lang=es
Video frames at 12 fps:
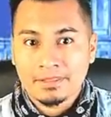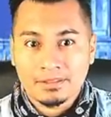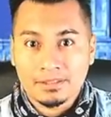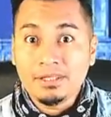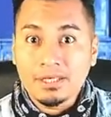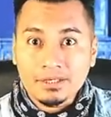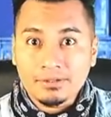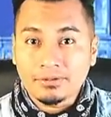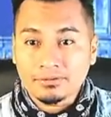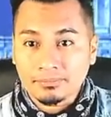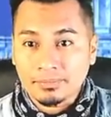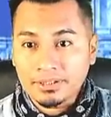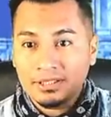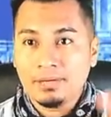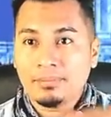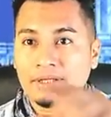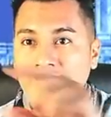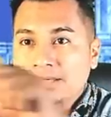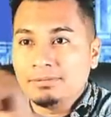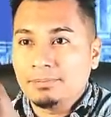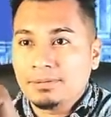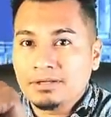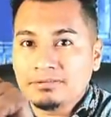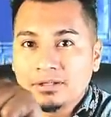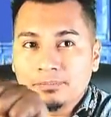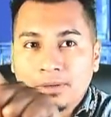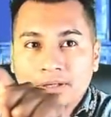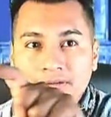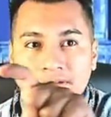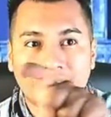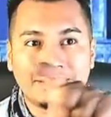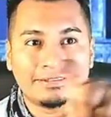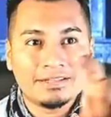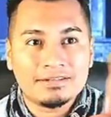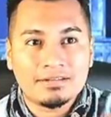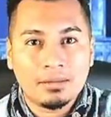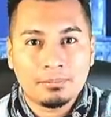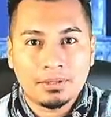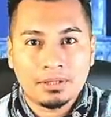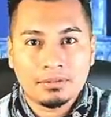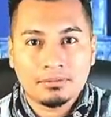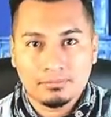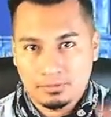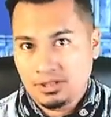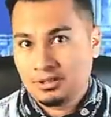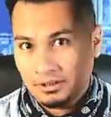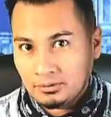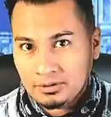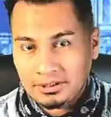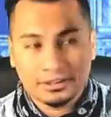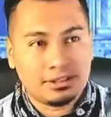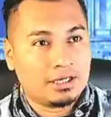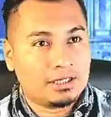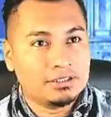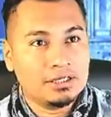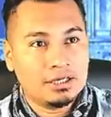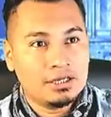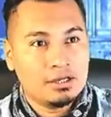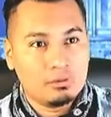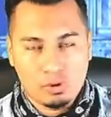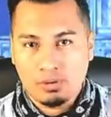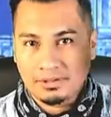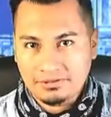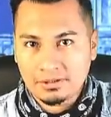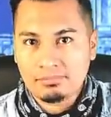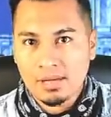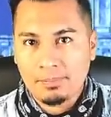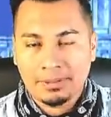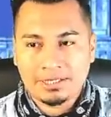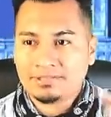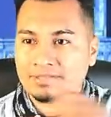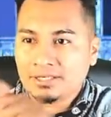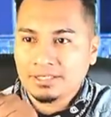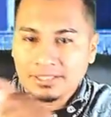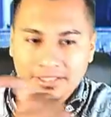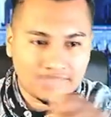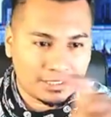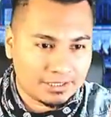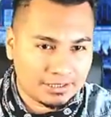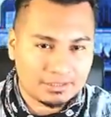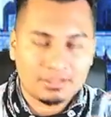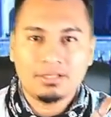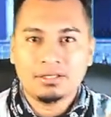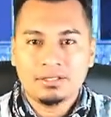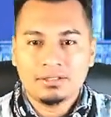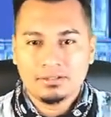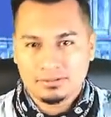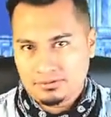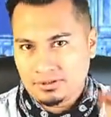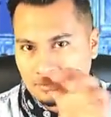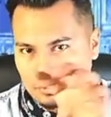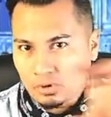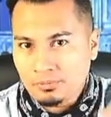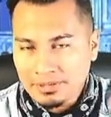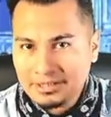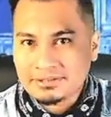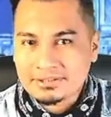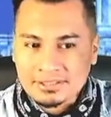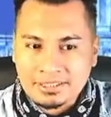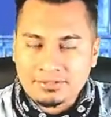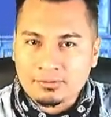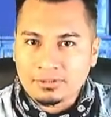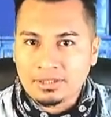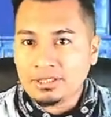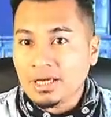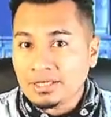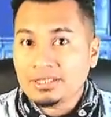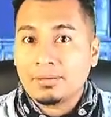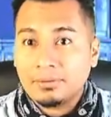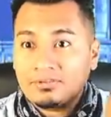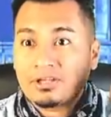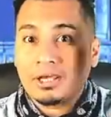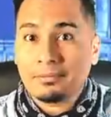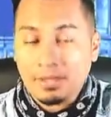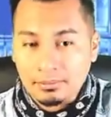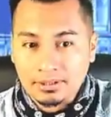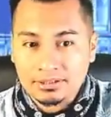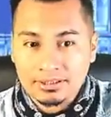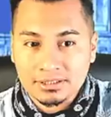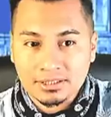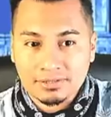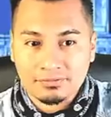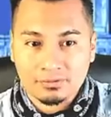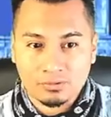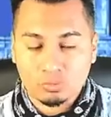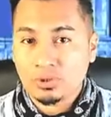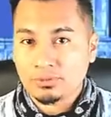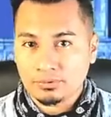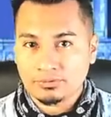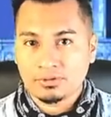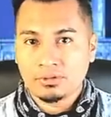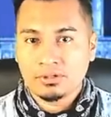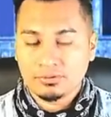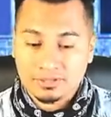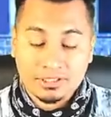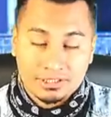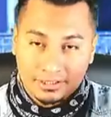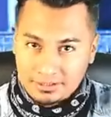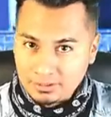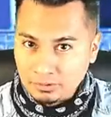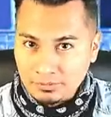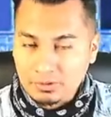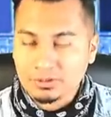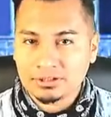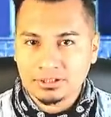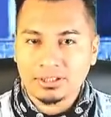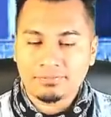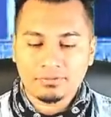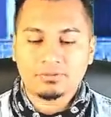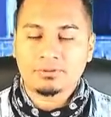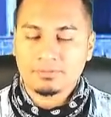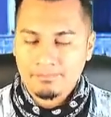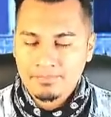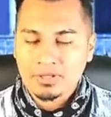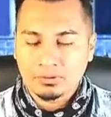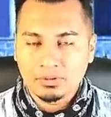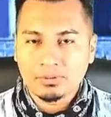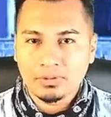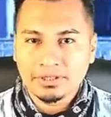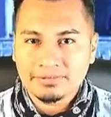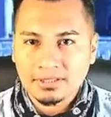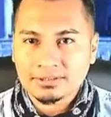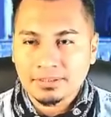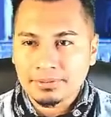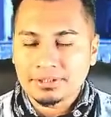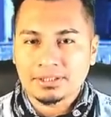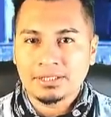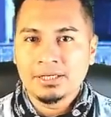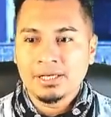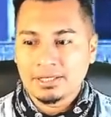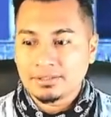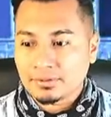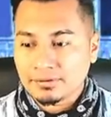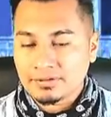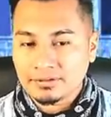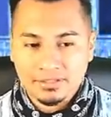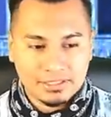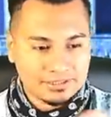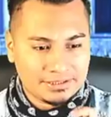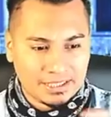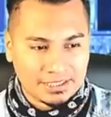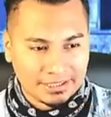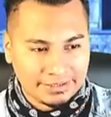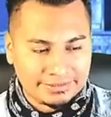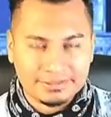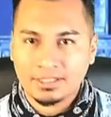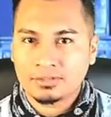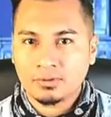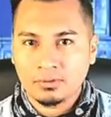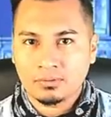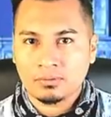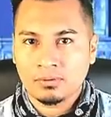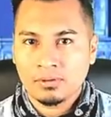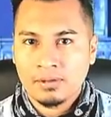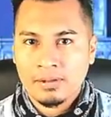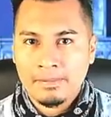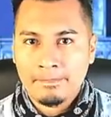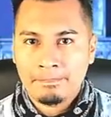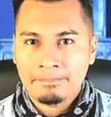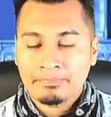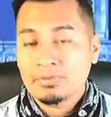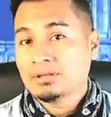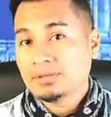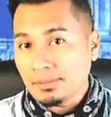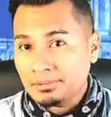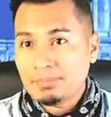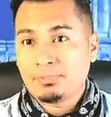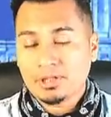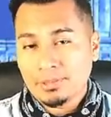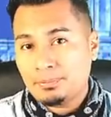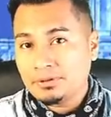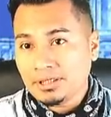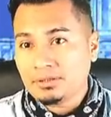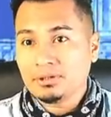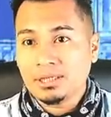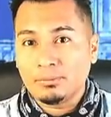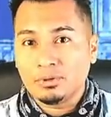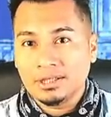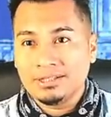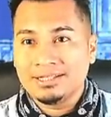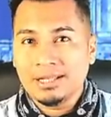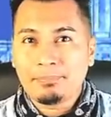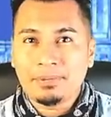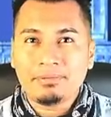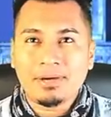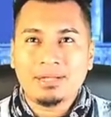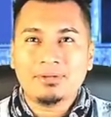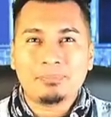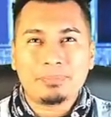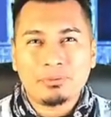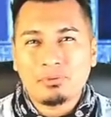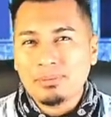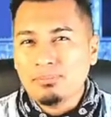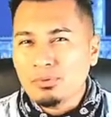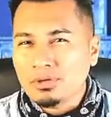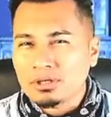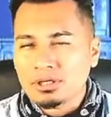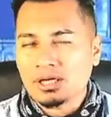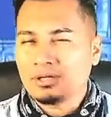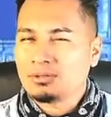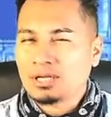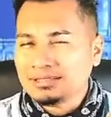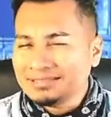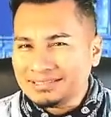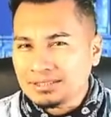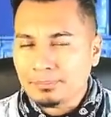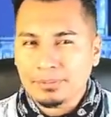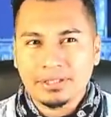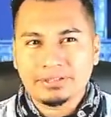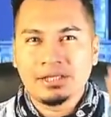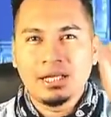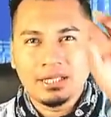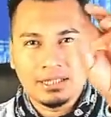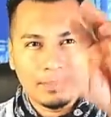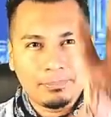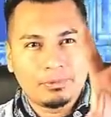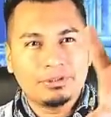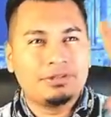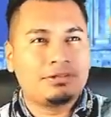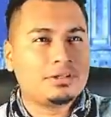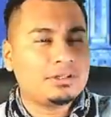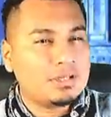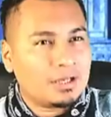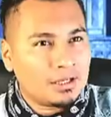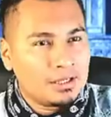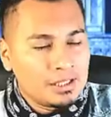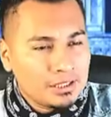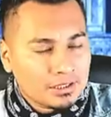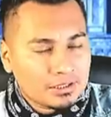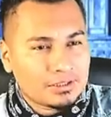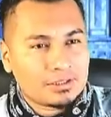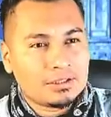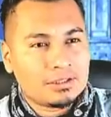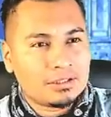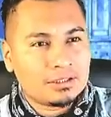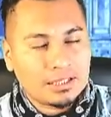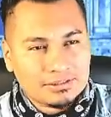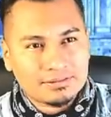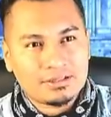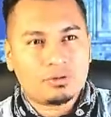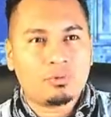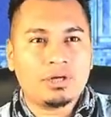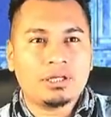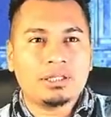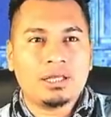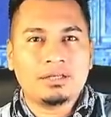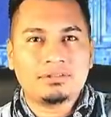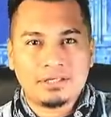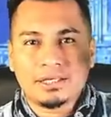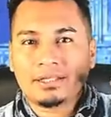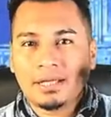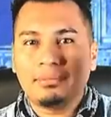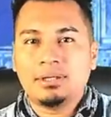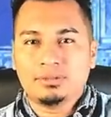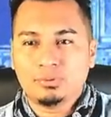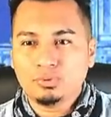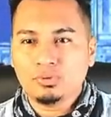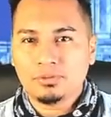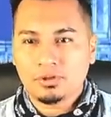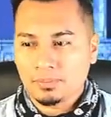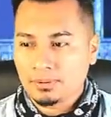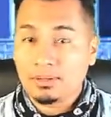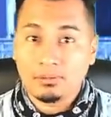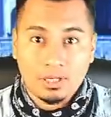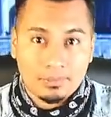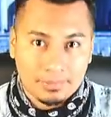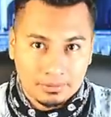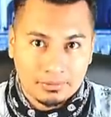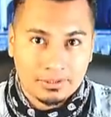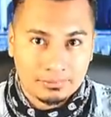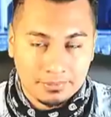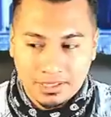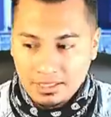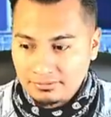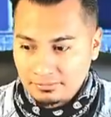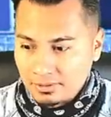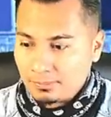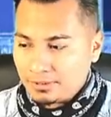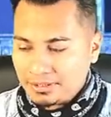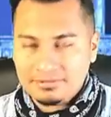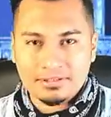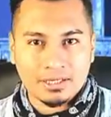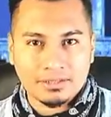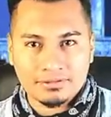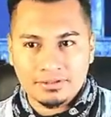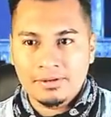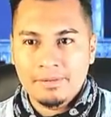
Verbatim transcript: Y ellos me llaman y ahí me aparece el país, es de Zambia, porque tengo clientes allá. O a veces me aparece Israel. O sea, nombres que son de allá y a veces que me hablan de teléfonos nuevos, o sea, de números de teléfonos nuevos, exactamente. Entonces, te registra todo. También puedes ponerlo la modalidad privado, pero es muy raro. Casi siempre es la policía, eh, las escuelas que te hablan de un número privado. Al menos en mi caso, y mi experiencia es así.